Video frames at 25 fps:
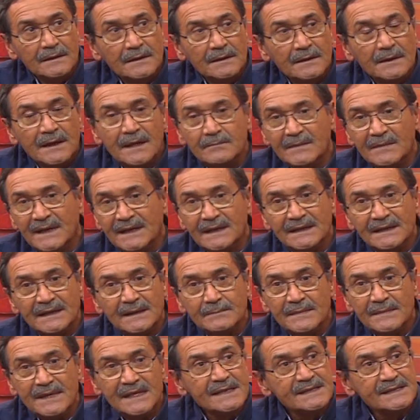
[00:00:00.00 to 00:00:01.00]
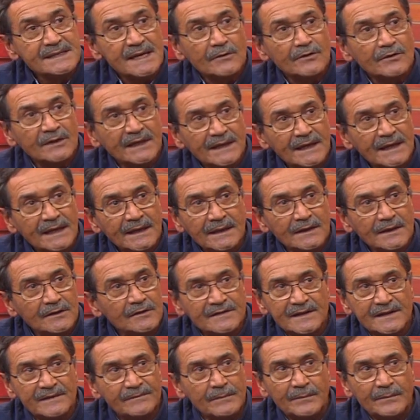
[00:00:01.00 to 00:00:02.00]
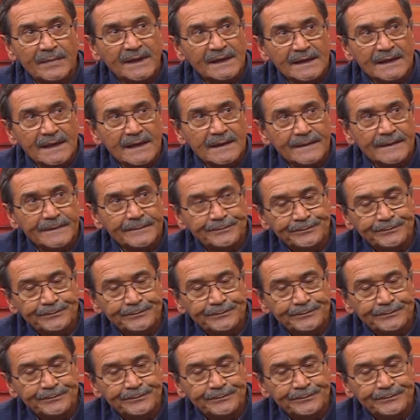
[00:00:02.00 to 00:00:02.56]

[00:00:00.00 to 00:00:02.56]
y hay maneras media chacoteras que no sirven para nada.